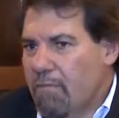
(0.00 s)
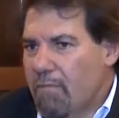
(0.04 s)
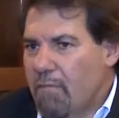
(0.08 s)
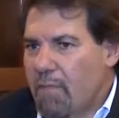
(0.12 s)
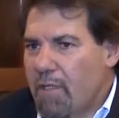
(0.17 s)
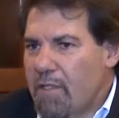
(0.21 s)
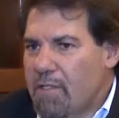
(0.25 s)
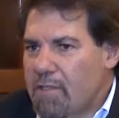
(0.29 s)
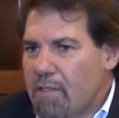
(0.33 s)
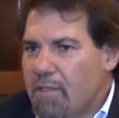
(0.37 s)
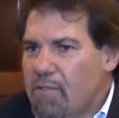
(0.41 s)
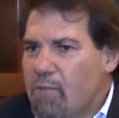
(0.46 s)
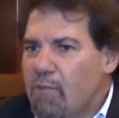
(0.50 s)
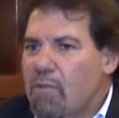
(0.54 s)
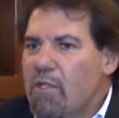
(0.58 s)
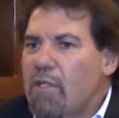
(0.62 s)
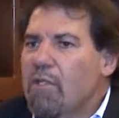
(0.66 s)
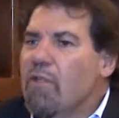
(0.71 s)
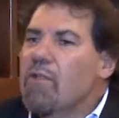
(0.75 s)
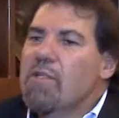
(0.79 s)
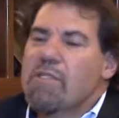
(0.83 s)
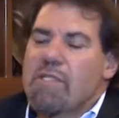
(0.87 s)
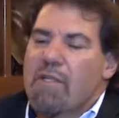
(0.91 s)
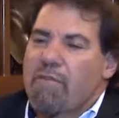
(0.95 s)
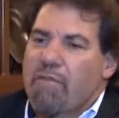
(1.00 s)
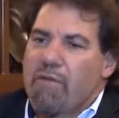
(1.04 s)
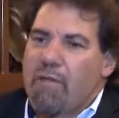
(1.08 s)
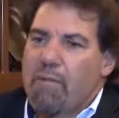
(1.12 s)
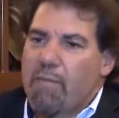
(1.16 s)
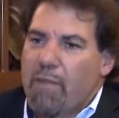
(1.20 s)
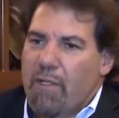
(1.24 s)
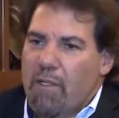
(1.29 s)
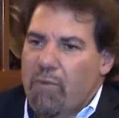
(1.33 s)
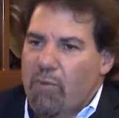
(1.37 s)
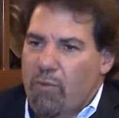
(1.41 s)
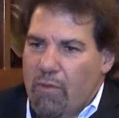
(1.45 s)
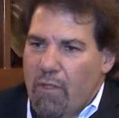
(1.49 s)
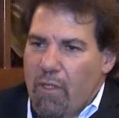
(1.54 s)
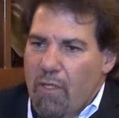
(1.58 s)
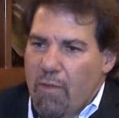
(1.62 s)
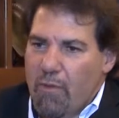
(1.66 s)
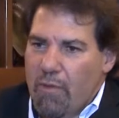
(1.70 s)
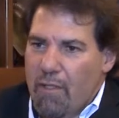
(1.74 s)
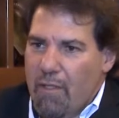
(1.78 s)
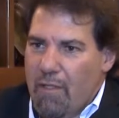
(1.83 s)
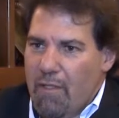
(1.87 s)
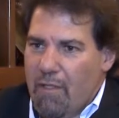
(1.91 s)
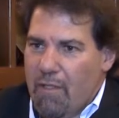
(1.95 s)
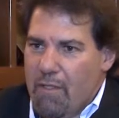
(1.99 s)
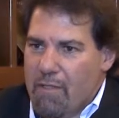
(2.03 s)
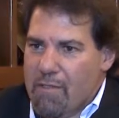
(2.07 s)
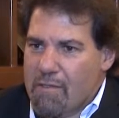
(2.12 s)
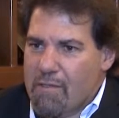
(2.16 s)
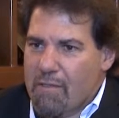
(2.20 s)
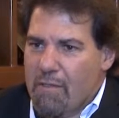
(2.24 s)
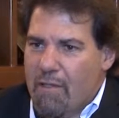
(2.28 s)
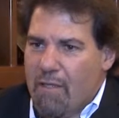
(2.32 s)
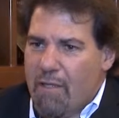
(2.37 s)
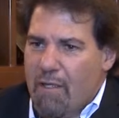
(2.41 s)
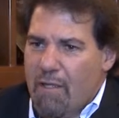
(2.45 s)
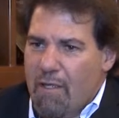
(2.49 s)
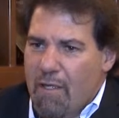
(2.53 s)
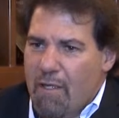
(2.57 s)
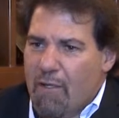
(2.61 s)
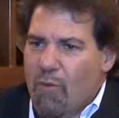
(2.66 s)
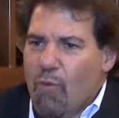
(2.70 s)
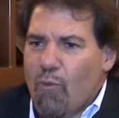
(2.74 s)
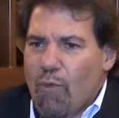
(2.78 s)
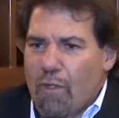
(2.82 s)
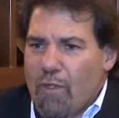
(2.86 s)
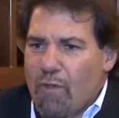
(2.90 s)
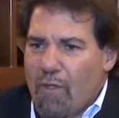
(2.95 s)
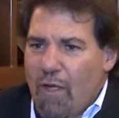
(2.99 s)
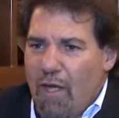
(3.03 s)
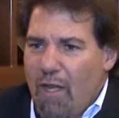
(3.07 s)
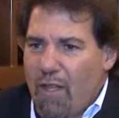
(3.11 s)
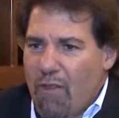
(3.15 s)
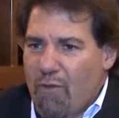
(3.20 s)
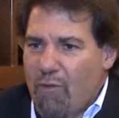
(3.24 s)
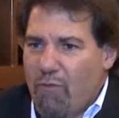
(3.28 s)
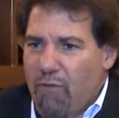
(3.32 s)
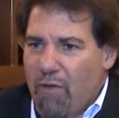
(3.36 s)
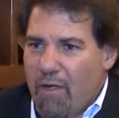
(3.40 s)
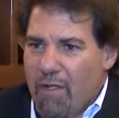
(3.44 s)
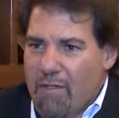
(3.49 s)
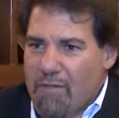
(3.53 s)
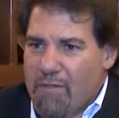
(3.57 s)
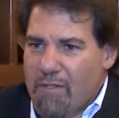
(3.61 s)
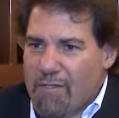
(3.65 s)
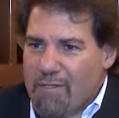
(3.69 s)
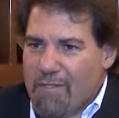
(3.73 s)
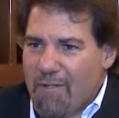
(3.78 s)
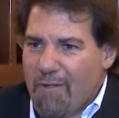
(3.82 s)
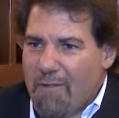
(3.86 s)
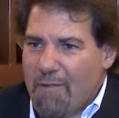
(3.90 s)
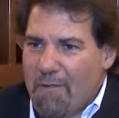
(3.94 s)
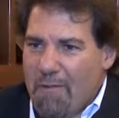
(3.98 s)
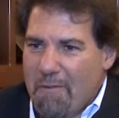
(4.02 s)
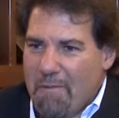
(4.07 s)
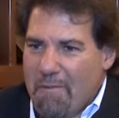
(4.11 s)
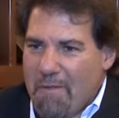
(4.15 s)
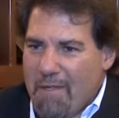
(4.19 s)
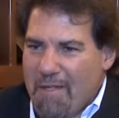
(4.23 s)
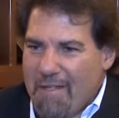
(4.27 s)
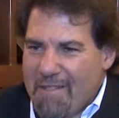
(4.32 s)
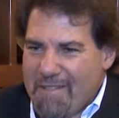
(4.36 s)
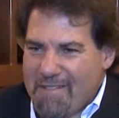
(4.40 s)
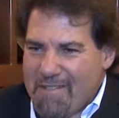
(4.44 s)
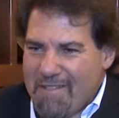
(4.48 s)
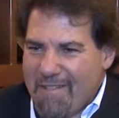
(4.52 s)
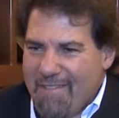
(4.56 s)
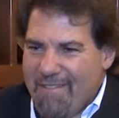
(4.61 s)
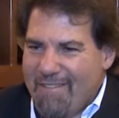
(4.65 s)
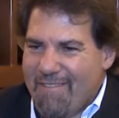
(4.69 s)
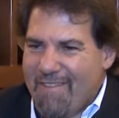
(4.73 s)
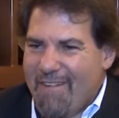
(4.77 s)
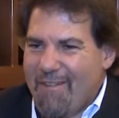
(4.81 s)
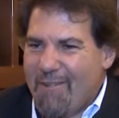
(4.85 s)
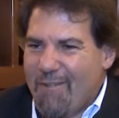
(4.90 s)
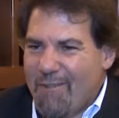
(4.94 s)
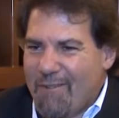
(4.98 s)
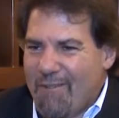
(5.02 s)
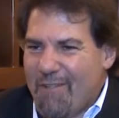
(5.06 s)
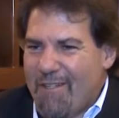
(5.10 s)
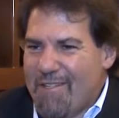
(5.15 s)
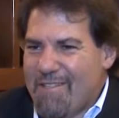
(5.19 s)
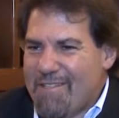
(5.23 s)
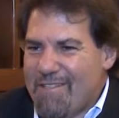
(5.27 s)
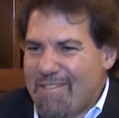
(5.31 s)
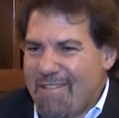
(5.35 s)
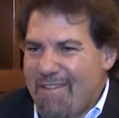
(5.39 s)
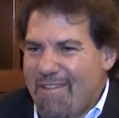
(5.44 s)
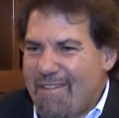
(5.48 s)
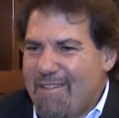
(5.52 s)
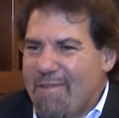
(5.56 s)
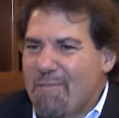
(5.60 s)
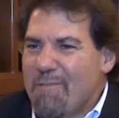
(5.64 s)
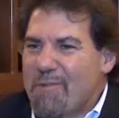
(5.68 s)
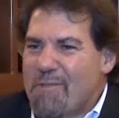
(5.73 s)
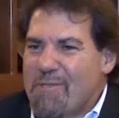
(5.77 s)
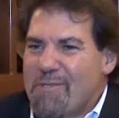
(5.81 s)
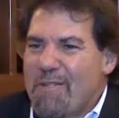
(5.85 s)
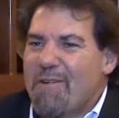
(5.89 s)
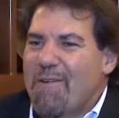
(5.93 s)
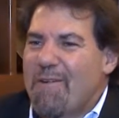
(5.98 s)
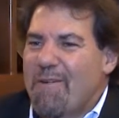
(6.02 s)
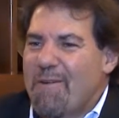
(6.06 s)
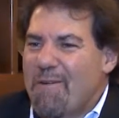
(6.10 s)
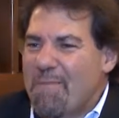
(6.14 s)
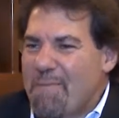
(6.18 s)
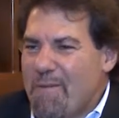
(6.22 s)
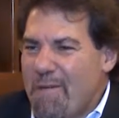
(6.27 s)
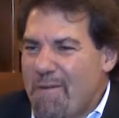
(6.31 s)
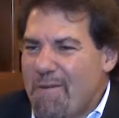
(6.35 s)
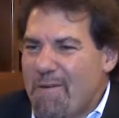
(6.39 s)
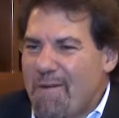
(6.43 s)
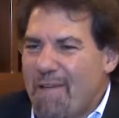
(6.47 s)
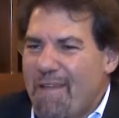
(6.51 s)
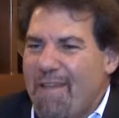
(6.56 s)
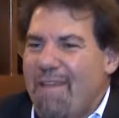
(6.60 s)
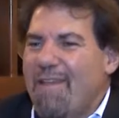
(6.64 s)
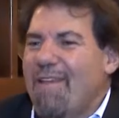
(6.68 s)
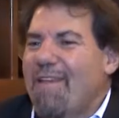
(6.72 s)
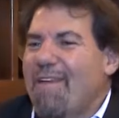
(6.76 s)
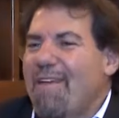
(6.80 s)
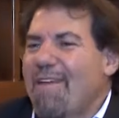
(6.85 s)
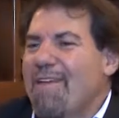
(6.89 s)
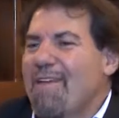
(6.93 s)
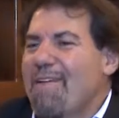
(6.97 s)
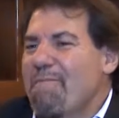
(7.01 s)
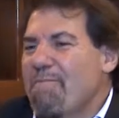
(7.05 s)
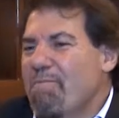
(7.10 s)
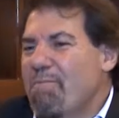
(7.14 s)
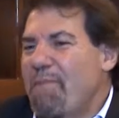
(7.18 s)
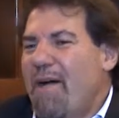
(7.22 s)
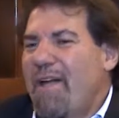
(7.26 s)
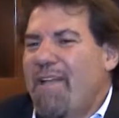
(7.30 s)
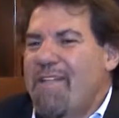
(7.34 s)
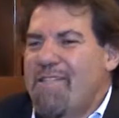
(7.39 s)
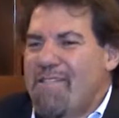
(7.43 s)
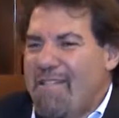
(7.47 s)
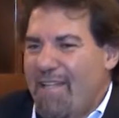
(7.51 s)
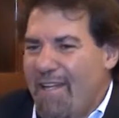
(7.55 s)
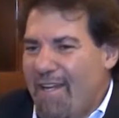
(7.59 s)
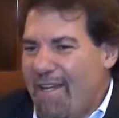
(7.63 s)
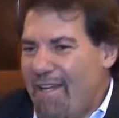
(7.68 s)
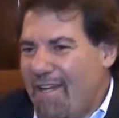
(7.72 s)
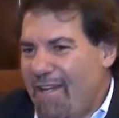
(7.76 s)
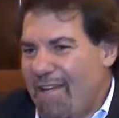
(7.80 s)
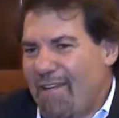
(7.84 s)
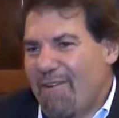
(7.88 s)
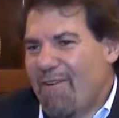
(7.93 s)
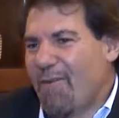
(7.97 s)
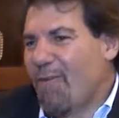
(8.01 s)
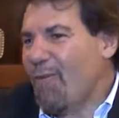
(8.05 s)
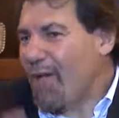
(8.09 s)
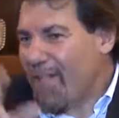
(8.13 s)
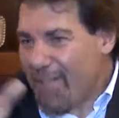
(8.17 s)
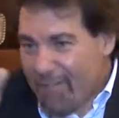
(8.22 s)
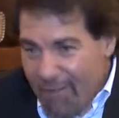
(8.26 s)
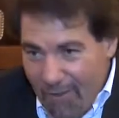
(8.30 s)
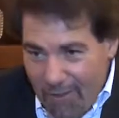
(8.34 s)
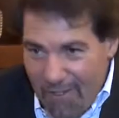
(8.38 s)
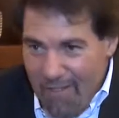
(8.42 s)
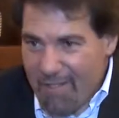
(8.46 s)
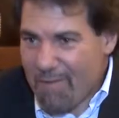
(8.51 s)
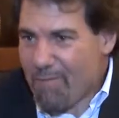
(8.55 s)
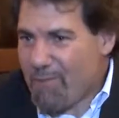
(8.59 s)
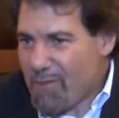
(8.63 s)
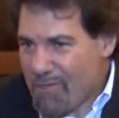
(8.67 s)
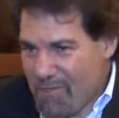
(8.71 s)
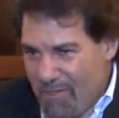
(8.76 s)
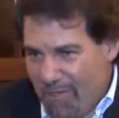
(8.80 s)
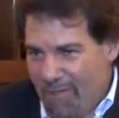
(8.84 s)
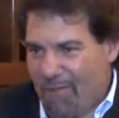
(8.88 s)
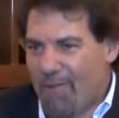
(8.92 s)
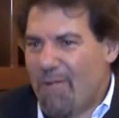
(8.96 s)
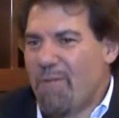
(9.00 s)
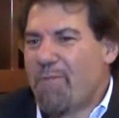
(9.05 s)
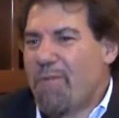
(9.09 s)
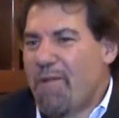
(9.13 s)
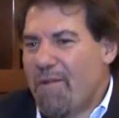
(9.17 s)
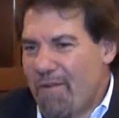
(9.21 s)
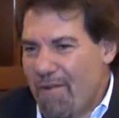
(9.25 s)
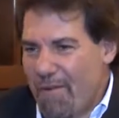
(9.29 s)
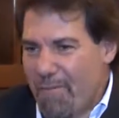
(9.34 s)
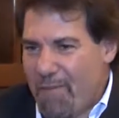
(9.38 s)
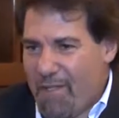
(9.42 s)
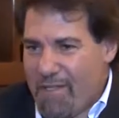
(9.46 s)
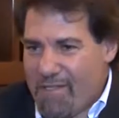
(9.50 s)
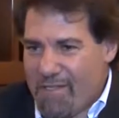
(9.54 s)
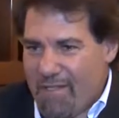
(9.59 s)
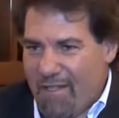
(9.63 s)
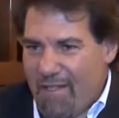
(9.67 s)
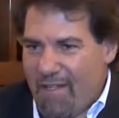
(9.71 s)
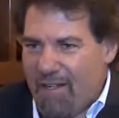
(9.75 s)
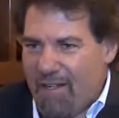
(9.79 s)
Es, es un lindo desafío para tus televidentes encuentre las diferencias económicas entre los tres equipos económicos que parecen ganar, cuatro equipos económicos que parecen